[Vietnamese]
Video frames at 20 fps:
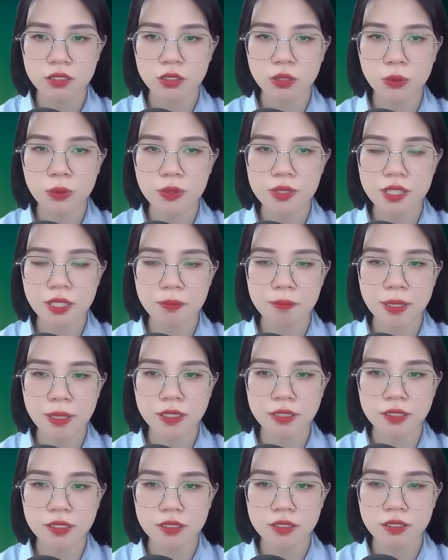Tôi giật
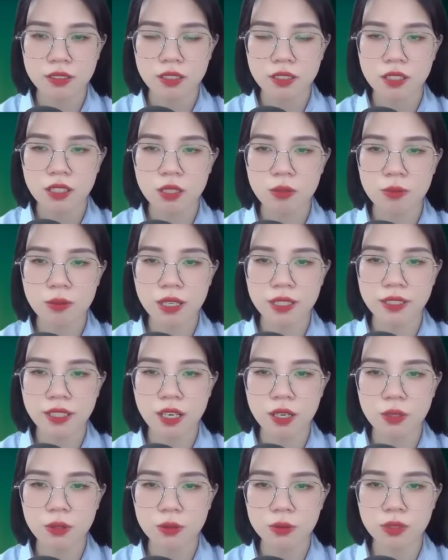mình, không cần
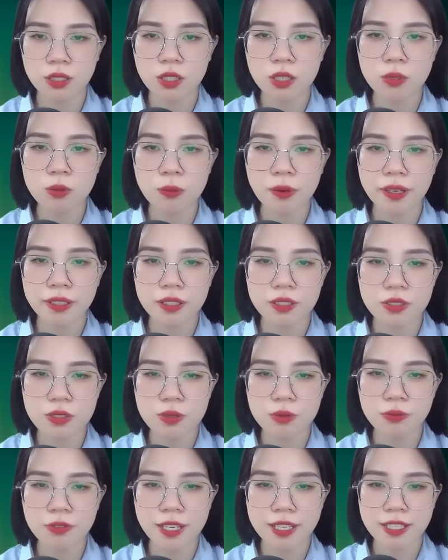đâu, tớ không quen ở
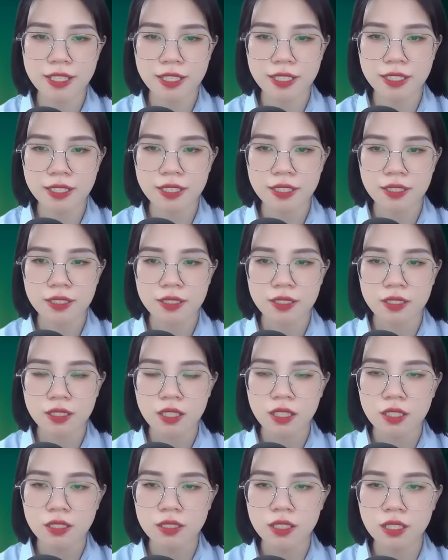chung với anh ấy.
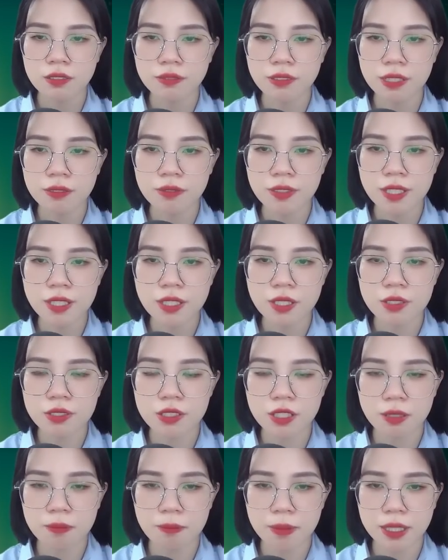Hứa Vi Vi còn
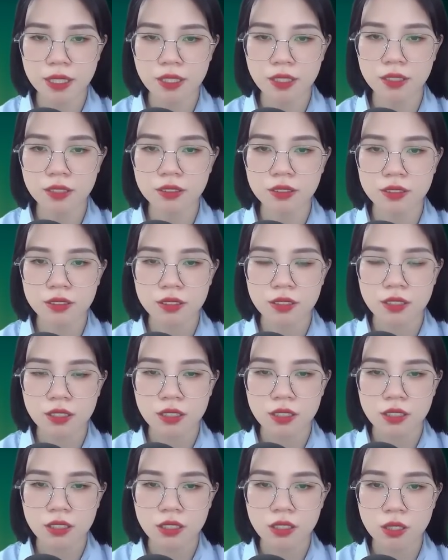giật mình hơn.
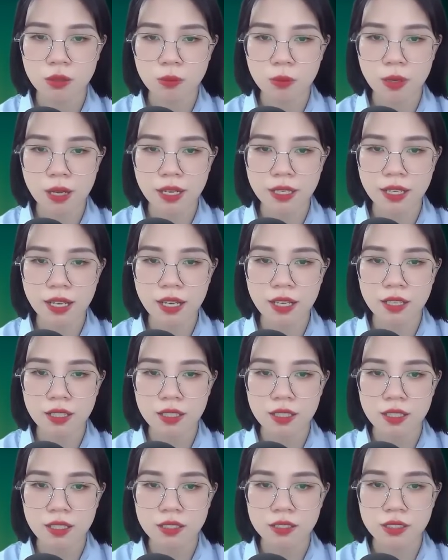Không quen á,
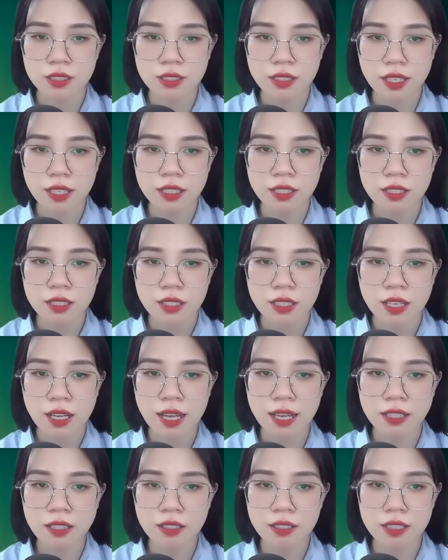xin đấy,
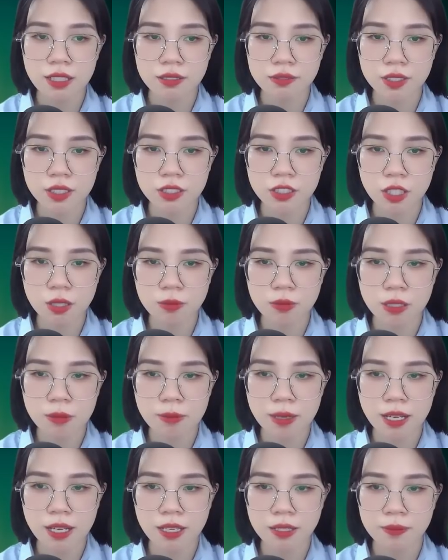hai người là vợ chồng cơ
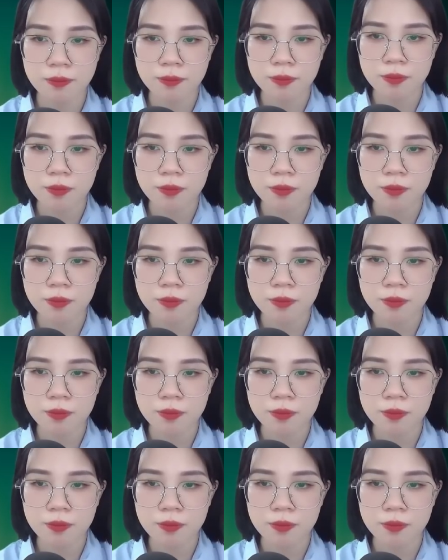mà.